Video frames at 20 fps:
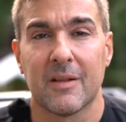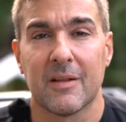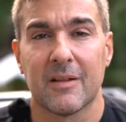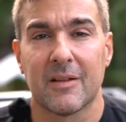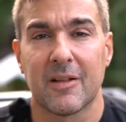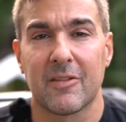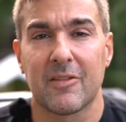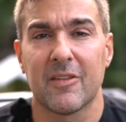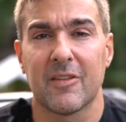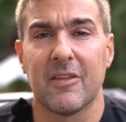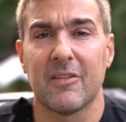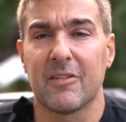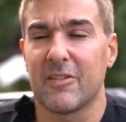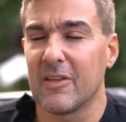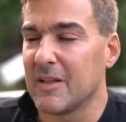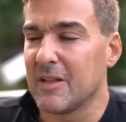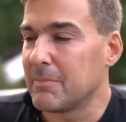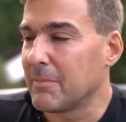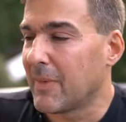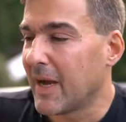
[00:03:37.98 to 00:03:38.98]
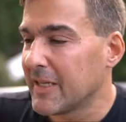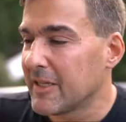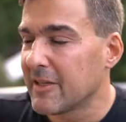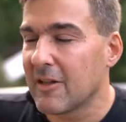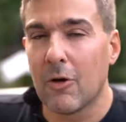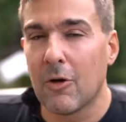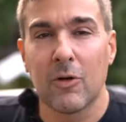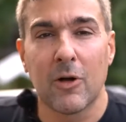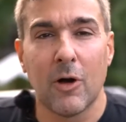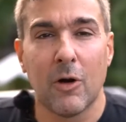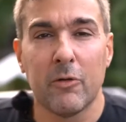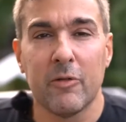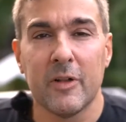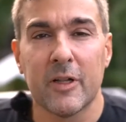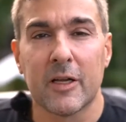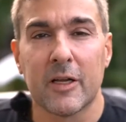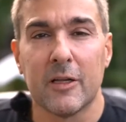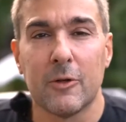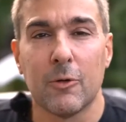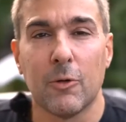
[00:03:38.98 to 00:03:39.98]
Das ist in meinen Augen auch
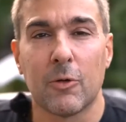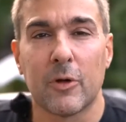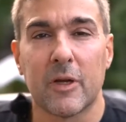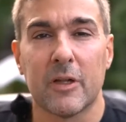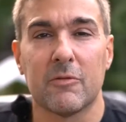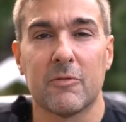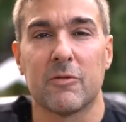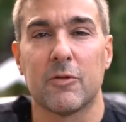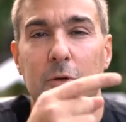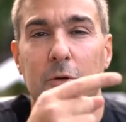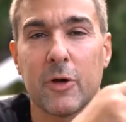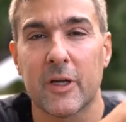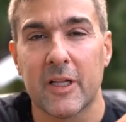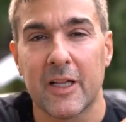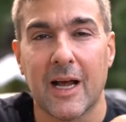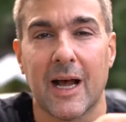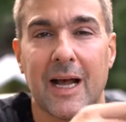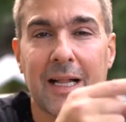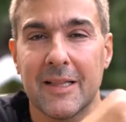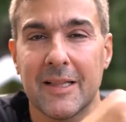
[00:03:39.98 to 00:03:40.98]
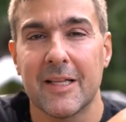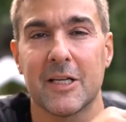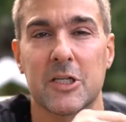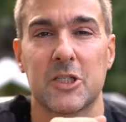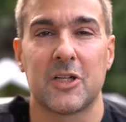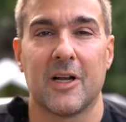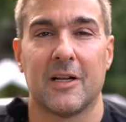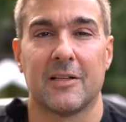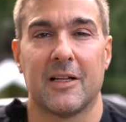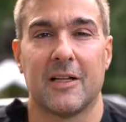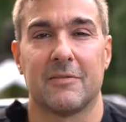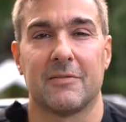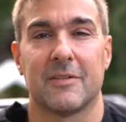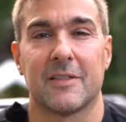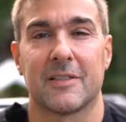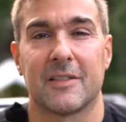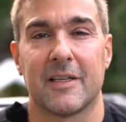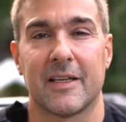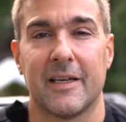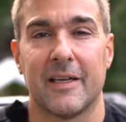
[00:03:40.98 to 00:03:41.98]
wieder gelogen. In Florida hat der Staat
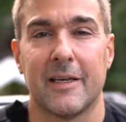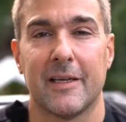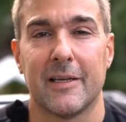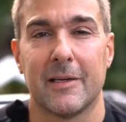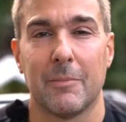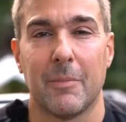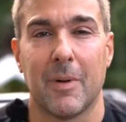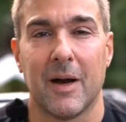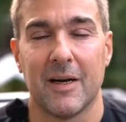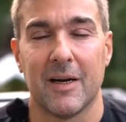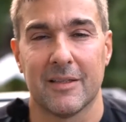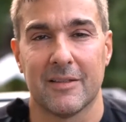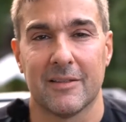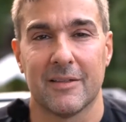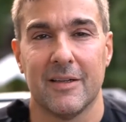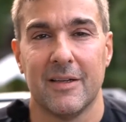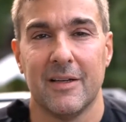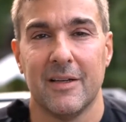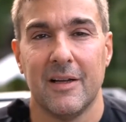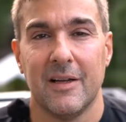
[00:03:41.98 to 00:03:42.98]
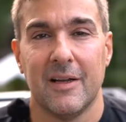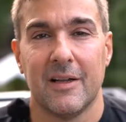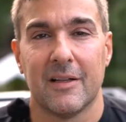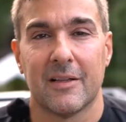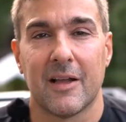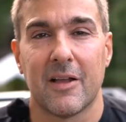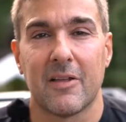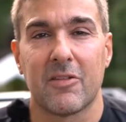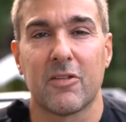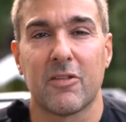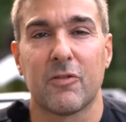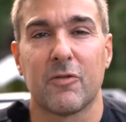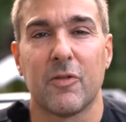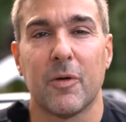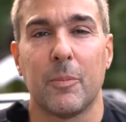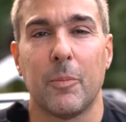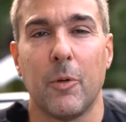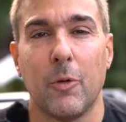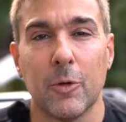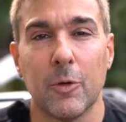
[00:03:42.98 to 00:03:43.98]
etwas dagegen gemacht. Da ist es
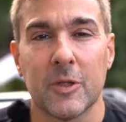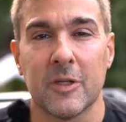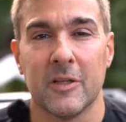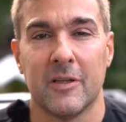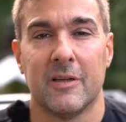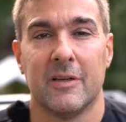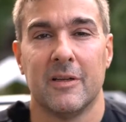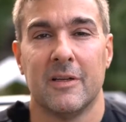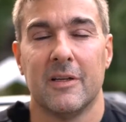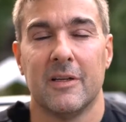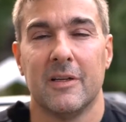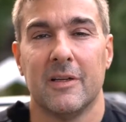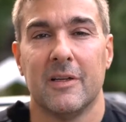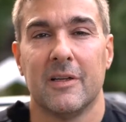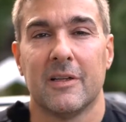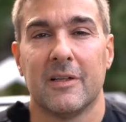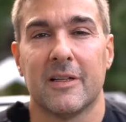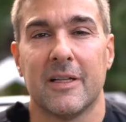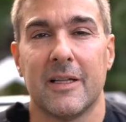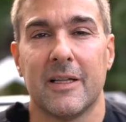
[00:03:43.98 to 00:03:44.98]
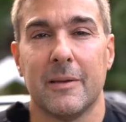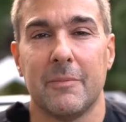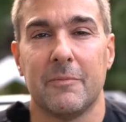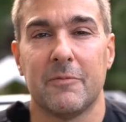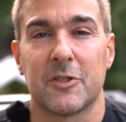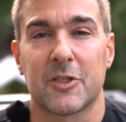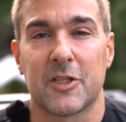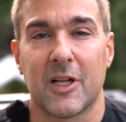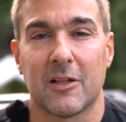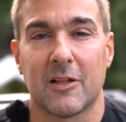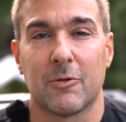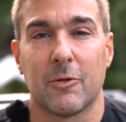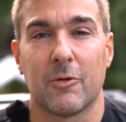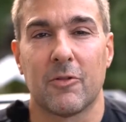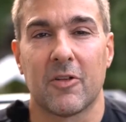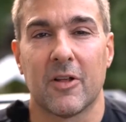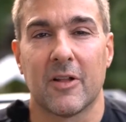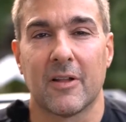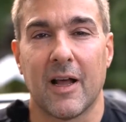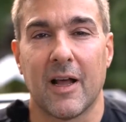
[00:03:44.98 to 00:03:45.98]
verboten, den
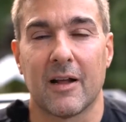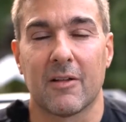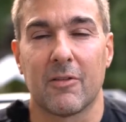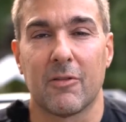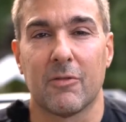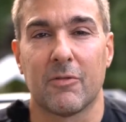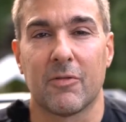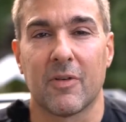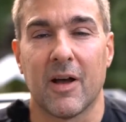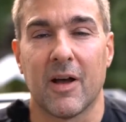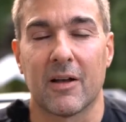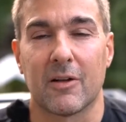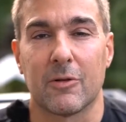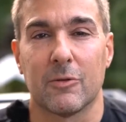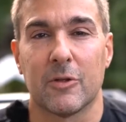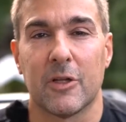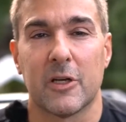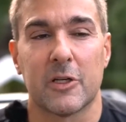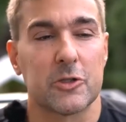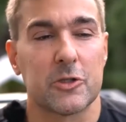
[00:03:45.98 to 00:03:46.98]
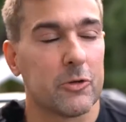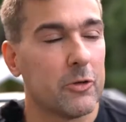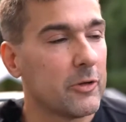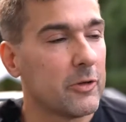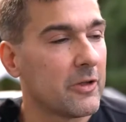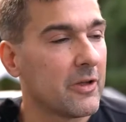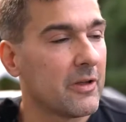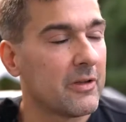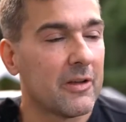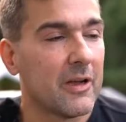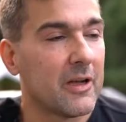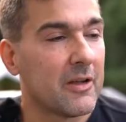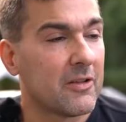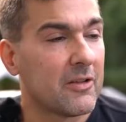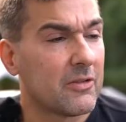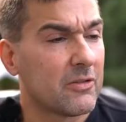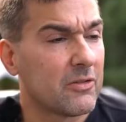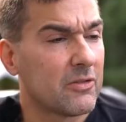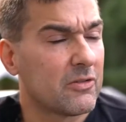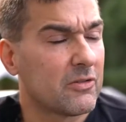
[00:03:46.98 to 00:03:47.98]
Impfstatus nachzufragen. Und Herr, Schröder, Herr
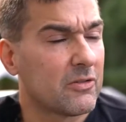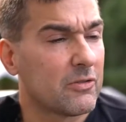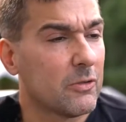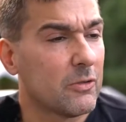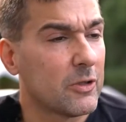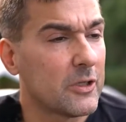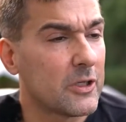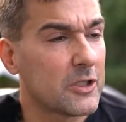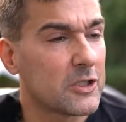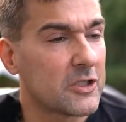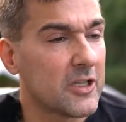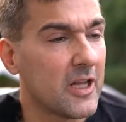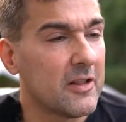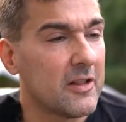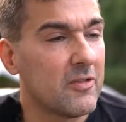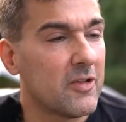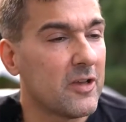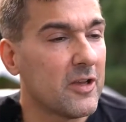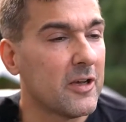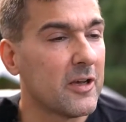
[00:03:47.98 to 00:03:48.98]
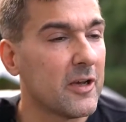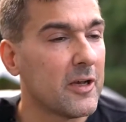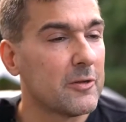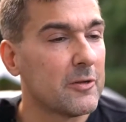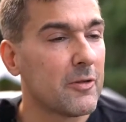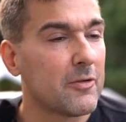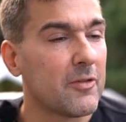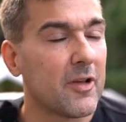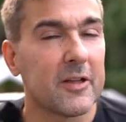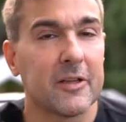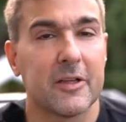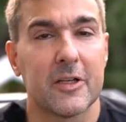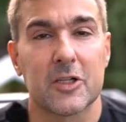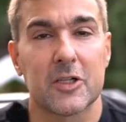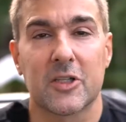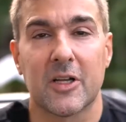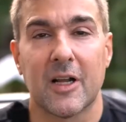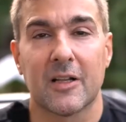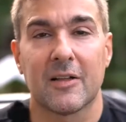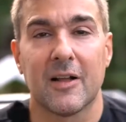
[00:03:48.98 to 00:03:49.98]
Söder stellt sich hier hin und sagt, der
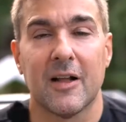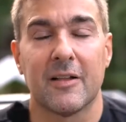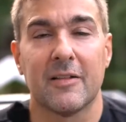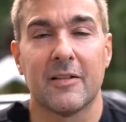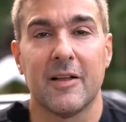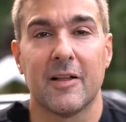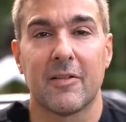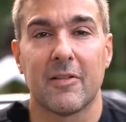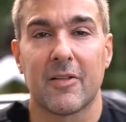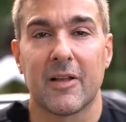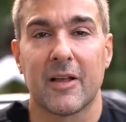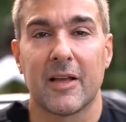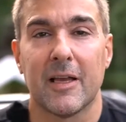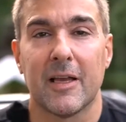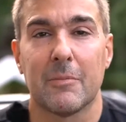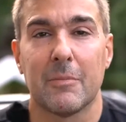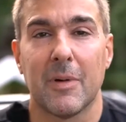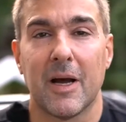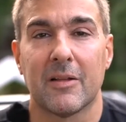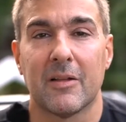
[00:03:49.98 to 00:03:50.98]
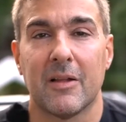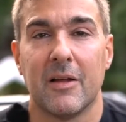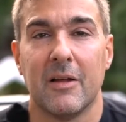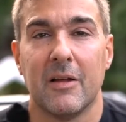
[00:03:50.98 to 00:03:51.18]
Staat kann nichts dagegen machen